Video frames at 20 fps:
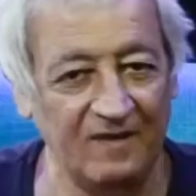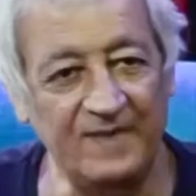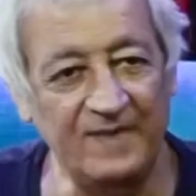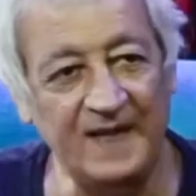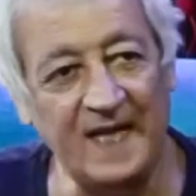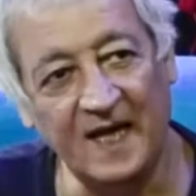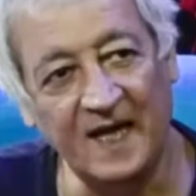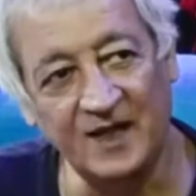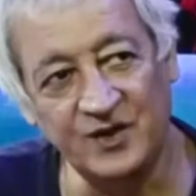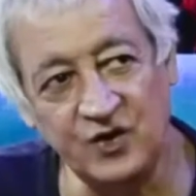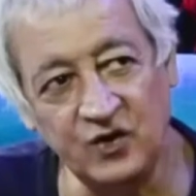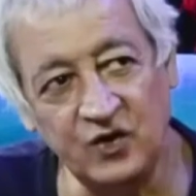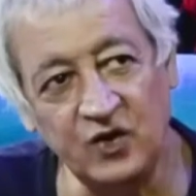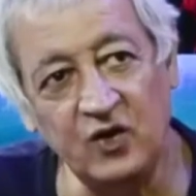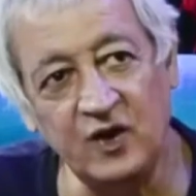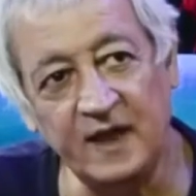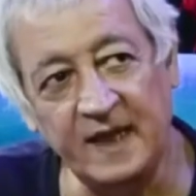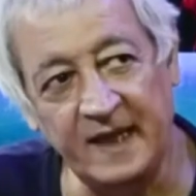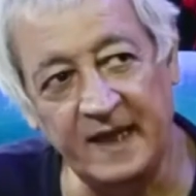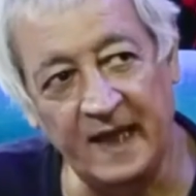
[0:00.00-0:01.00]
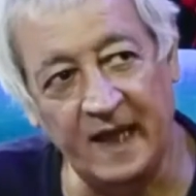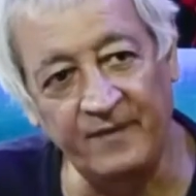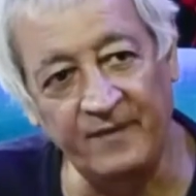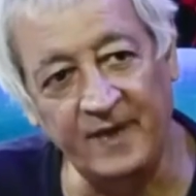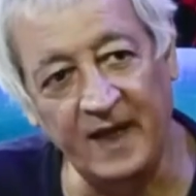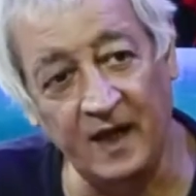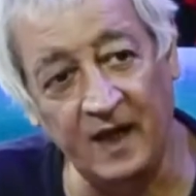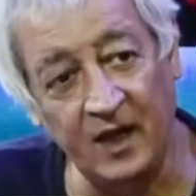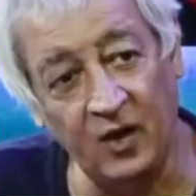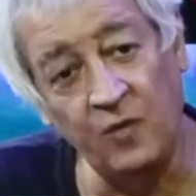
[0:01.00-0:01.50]
Mira, yo creo que
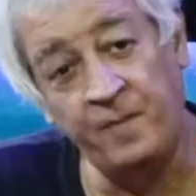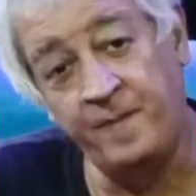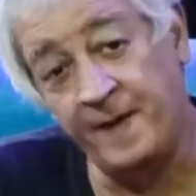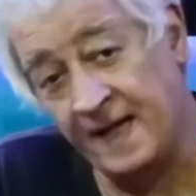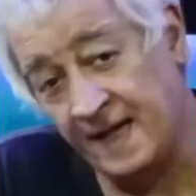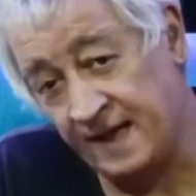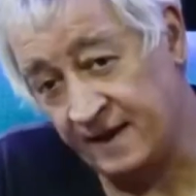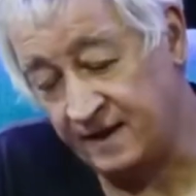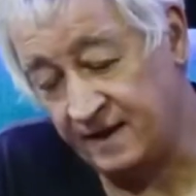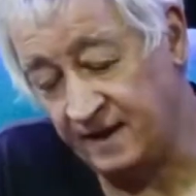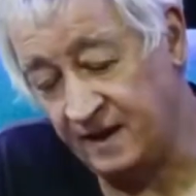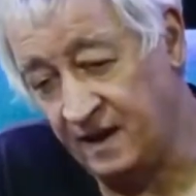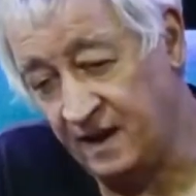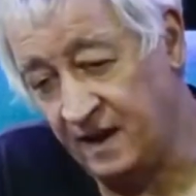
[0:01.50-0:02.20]
había de las dos partes,